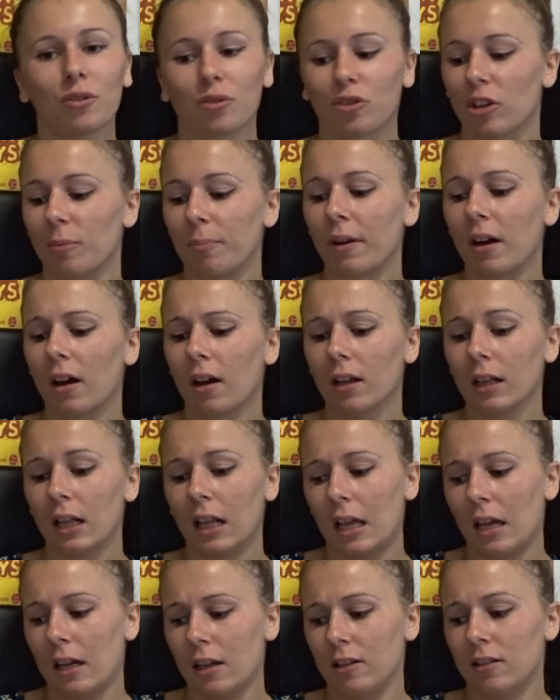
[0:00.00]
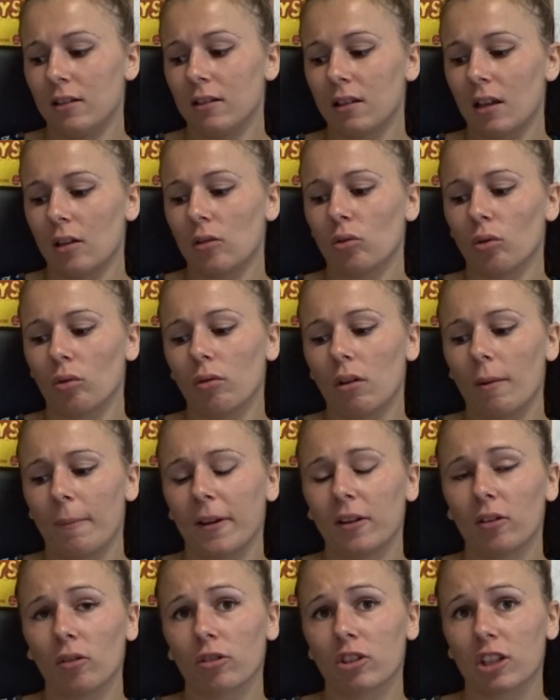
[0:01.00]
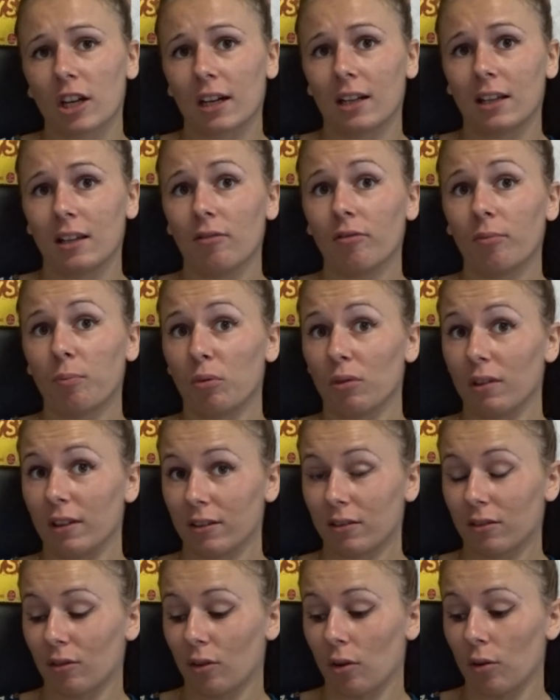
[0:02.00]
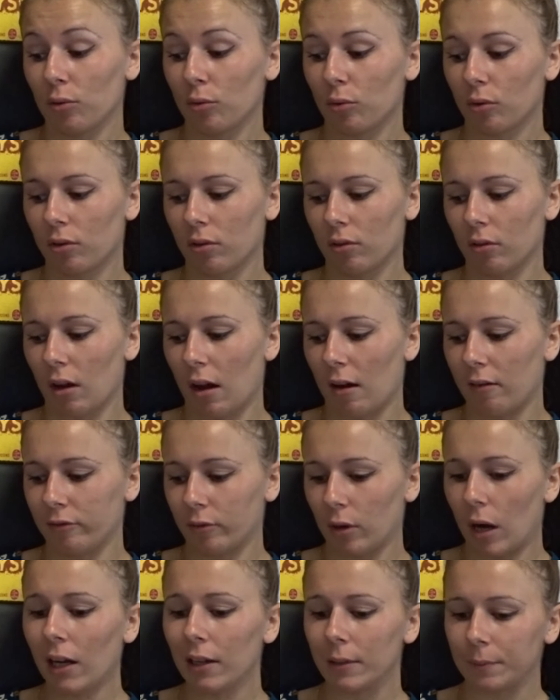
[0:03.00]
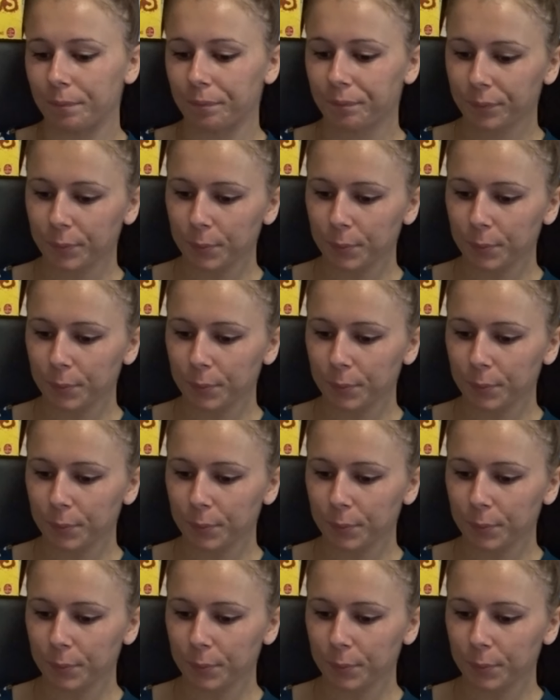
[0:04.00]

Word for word: j'ai pas 17 euros à mettre dans chaque livre pour l'instant donc euh, à voir.